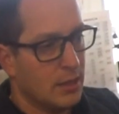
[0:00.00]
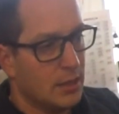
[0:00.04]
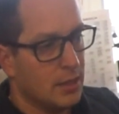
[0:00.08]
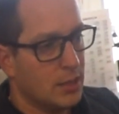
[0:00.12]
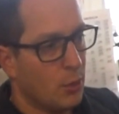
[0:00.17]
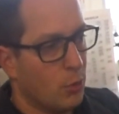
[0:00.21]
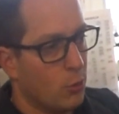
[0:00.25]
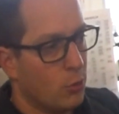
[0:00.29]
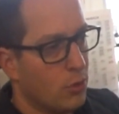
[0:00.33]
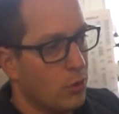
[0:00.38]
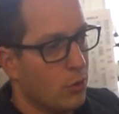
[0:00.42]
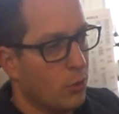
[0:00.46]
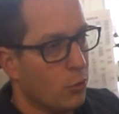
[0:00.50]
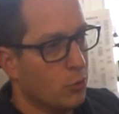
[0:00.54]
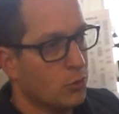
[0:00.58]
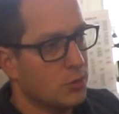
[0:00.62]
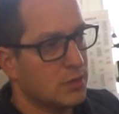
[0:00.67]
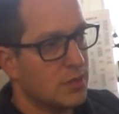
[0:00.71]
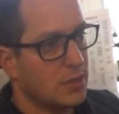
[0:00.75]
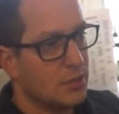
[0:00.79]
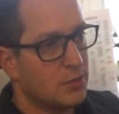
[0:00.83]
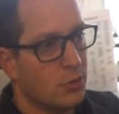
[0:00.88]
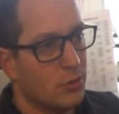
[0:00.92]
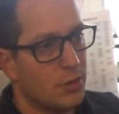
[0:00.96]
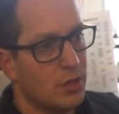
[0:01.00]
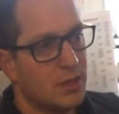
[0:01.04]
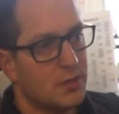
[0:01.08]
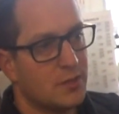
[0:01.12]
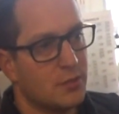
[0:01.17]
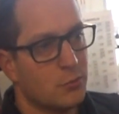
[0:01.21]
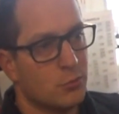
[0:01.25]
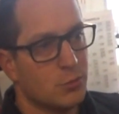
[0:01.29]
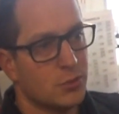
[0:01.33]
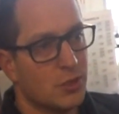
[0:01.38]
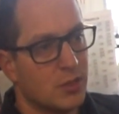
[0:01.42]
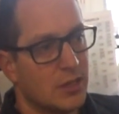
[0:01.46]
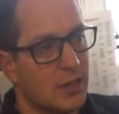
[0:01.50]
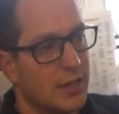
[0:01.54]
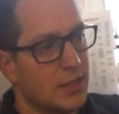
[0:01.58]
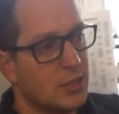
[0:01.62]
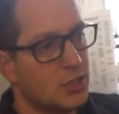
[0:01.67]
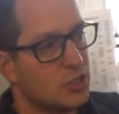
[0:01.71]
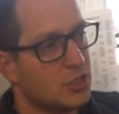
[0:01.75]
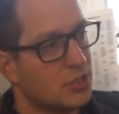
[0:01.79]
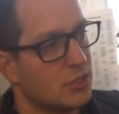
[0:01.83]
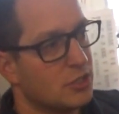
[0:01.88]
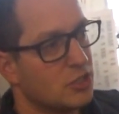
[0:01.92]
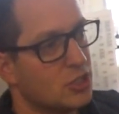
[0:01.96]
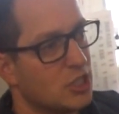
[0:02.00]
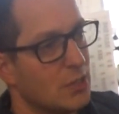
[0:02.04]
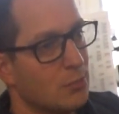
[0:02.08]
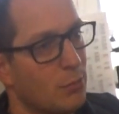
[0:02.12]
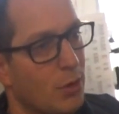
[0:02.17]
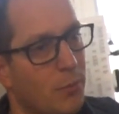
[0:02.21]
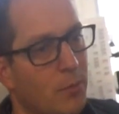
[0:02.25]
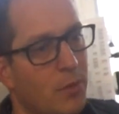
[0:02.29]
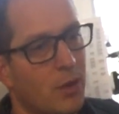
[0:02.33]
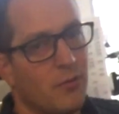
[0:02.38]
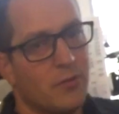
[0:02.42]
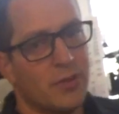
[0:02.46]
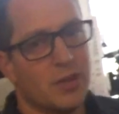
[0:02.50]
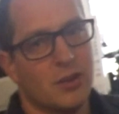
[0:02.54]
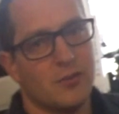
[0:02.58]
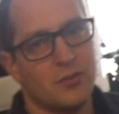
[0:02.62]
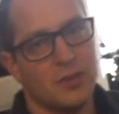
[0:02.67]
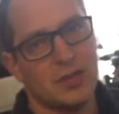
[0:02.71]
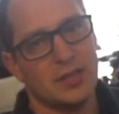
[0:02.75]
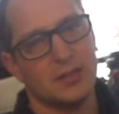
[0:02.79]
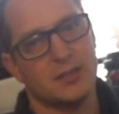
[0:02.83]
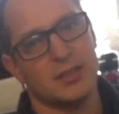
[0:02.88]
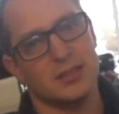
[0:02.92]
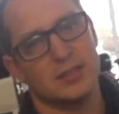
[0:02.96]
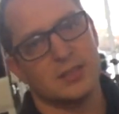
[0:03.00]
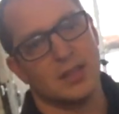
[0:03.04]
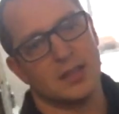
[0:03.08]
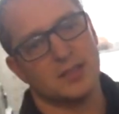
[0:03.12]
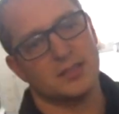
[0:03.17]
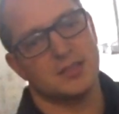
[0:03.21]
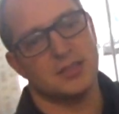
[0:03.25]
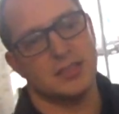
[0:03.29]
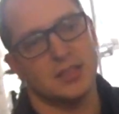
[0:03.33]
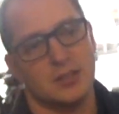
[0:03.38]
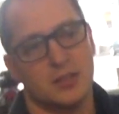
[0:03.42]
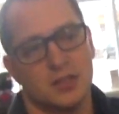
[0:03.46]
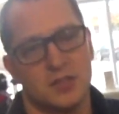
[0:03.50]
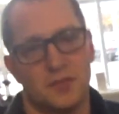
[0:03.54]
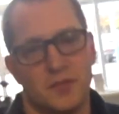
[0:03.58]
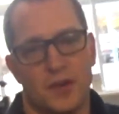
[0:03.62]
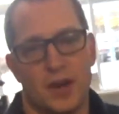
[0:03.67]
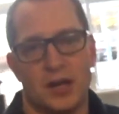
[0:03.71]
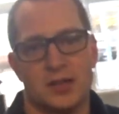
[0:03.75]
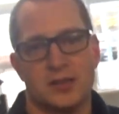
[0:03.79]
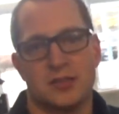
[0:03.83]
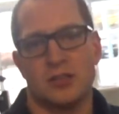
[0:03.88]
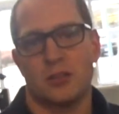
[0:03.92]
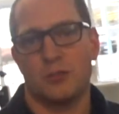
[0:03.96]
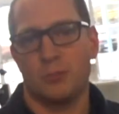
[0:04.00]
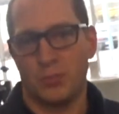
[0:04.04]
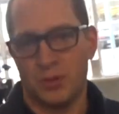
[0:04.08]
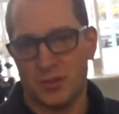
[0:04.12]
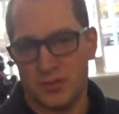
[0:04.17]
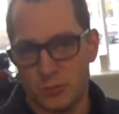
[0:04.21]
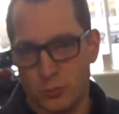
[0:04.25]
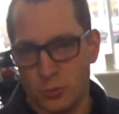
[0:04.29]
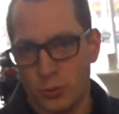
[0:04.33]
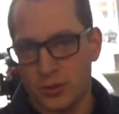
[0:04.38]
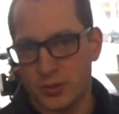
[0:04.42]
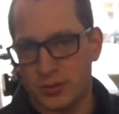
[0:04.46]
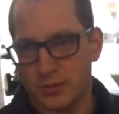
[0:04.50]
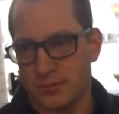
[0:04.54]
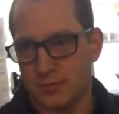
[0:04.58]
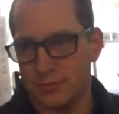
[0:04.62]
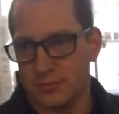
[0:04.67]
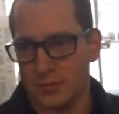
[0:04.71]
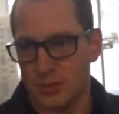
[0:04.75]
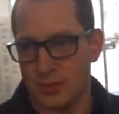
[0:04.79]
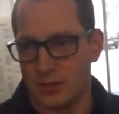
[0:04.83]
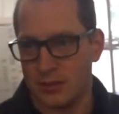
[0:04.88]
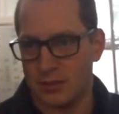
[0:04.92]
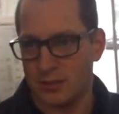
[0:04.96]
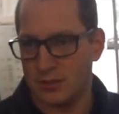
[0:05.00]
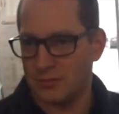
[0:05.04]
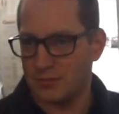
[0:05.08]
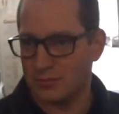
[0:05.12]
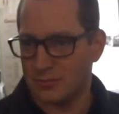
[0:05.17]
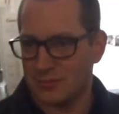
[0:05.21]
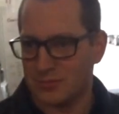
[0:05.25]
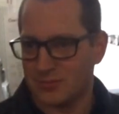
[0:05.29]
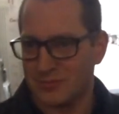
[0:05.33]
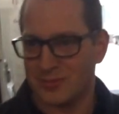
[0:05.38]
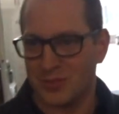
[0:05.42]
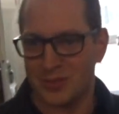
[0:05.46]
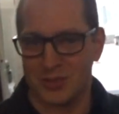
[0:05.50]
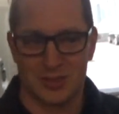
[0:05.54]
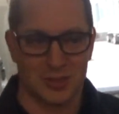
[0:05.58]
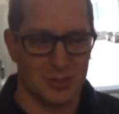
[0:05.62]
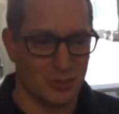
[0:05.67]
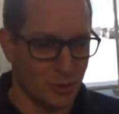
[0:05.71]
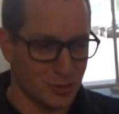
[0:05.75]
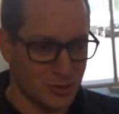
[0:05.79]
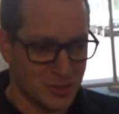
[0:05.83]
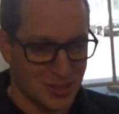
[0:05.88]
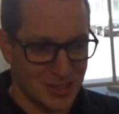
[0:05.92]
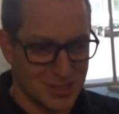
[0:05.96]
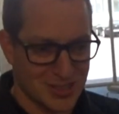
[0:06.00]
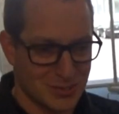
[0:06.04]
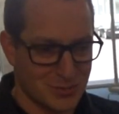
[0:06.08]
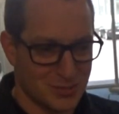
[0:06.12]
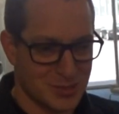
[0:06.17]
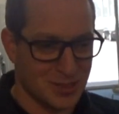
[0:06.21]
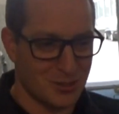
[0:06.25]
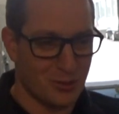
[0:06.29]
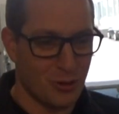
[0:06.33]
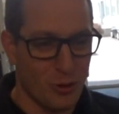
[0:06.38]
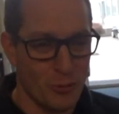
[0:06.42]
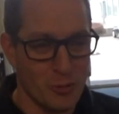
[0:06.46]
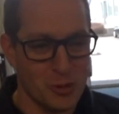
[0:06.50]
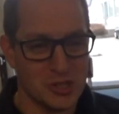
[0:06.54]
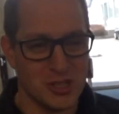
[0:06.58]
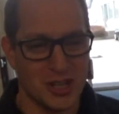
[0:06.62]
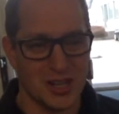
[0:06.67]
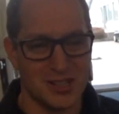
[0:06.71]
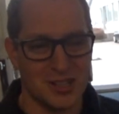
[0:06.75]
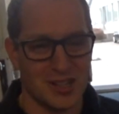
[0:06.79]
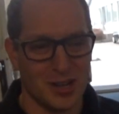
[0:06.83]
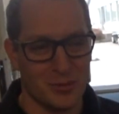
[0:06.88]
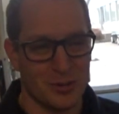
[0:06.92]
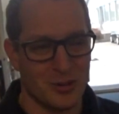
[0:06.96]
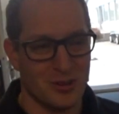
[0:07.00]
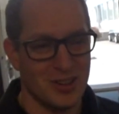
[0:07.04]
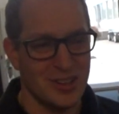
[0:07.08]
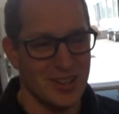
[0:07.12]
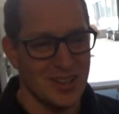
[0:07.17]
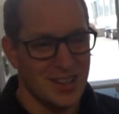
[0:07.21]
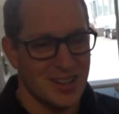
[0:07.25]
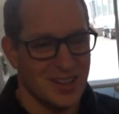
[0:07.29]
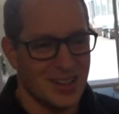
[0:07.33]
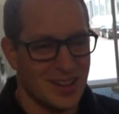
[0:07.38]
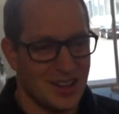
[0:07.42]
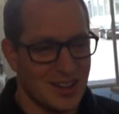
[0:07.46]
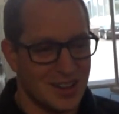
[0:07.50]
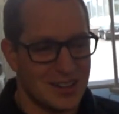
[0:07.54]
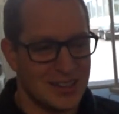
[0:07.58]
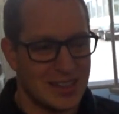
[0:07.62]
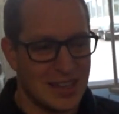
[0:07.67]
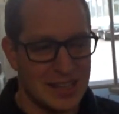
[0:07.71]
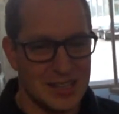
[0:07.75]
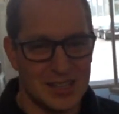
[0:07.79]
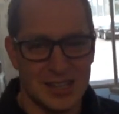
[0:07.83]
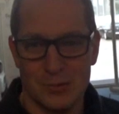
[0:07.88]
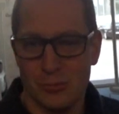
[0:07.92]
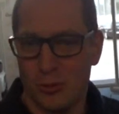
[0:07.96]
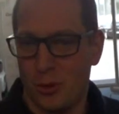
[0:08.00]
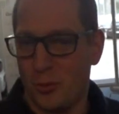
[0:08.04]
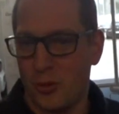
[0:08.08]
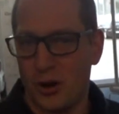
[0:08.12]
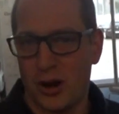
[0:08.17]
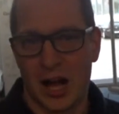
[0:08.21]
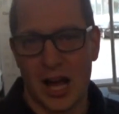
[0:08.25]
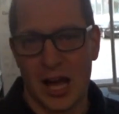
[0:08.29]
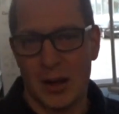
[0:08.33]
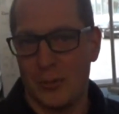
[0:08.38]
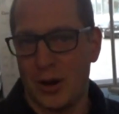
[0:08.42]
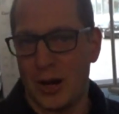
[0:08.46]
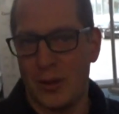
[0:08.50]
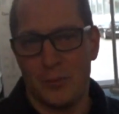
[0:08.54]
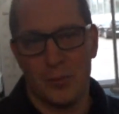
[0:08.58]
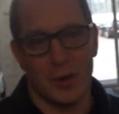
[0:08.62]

Jo, und natürlich zu guter Letzt ist immer mal wieder wichtig, dass ihr das Fahrzeug besucht. Ja? Das hört sich jetzt ein bisschen komisch an, aber äh, geht immer mal einmal